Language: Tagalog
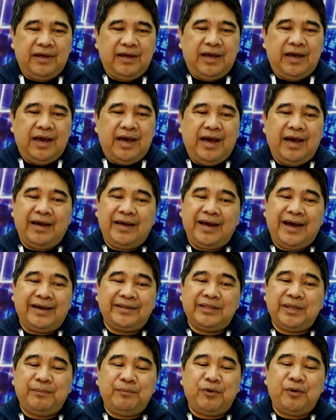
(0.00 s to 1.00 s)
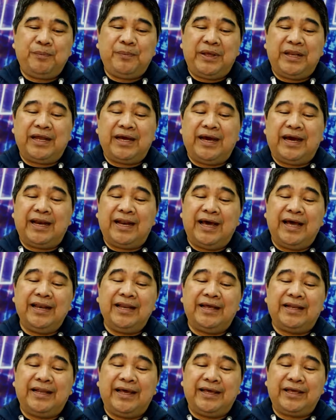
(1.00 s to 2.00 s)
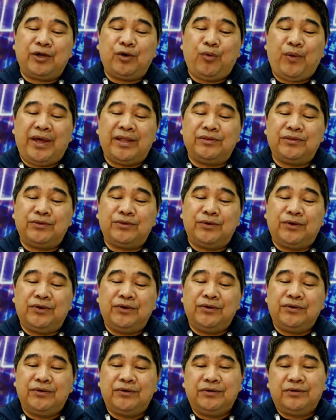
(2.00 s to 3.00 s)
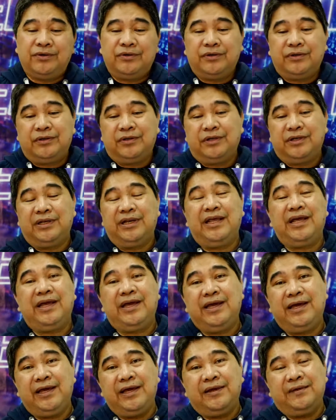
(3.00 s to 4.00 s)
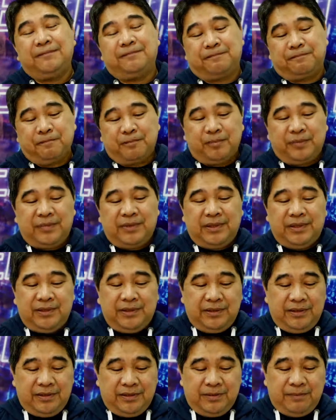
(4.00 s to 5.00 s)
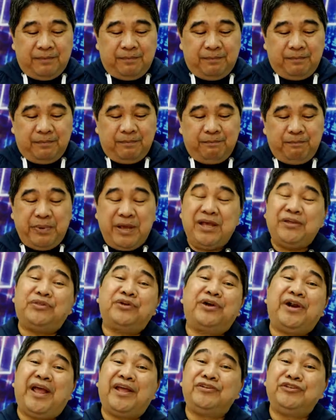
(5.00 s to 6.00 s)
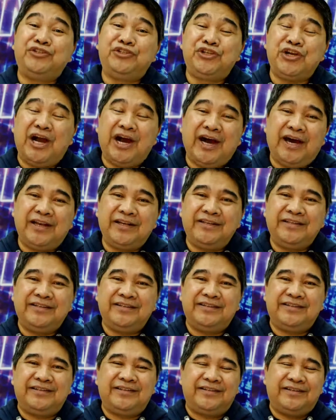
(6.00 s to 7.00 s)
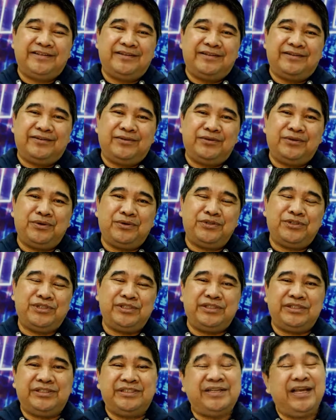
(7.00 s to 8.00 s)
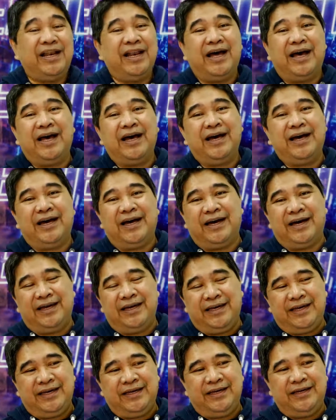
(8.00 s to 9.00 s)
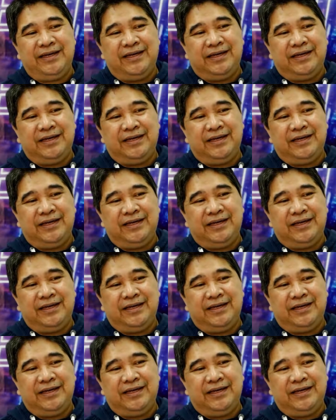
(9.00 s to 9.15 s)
Ang ating pong pinag-aralan ay kwento ni Peter and John nung sila ay